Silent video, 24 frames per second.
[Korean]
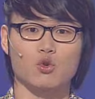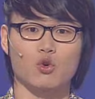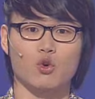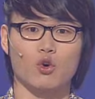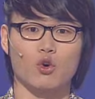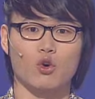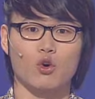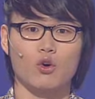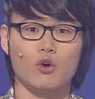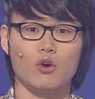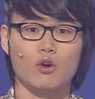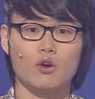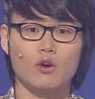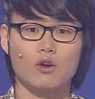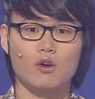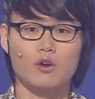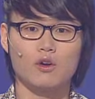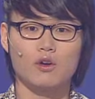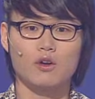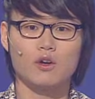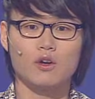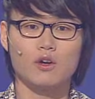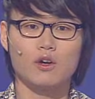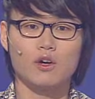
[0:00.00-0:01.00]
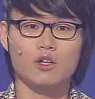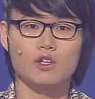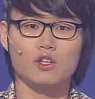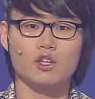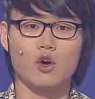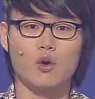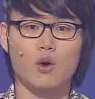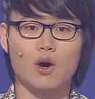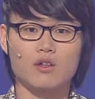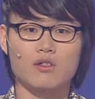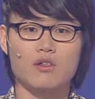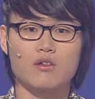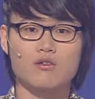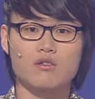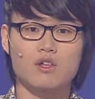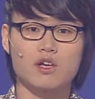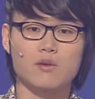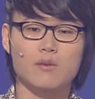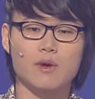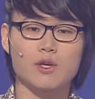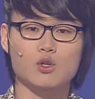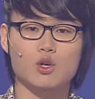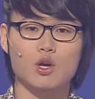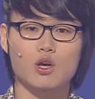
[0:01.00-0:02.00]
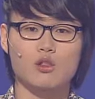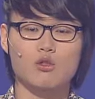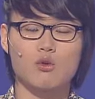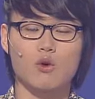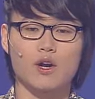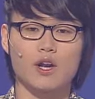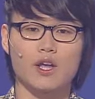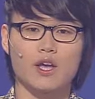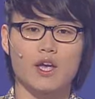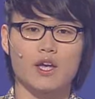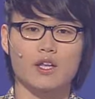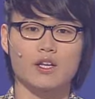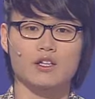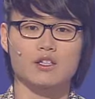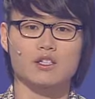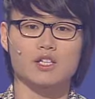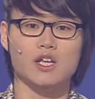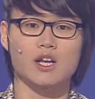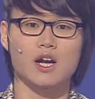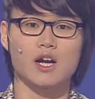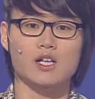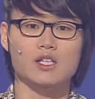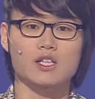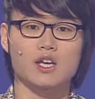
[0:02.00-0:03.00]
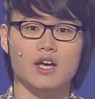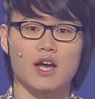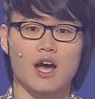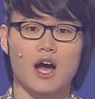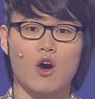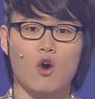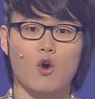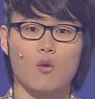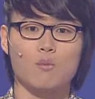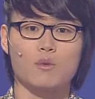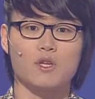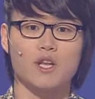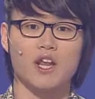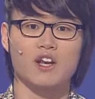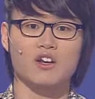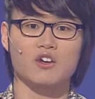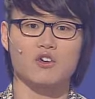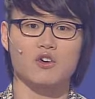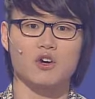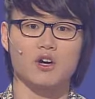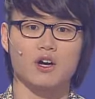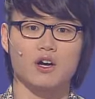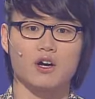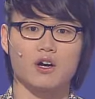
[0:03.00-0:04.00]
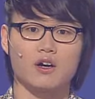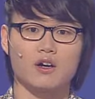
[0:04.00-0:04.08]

오케 너와 선생님의 최소한의 예의는 제 날짜에 학원비 내는 거야.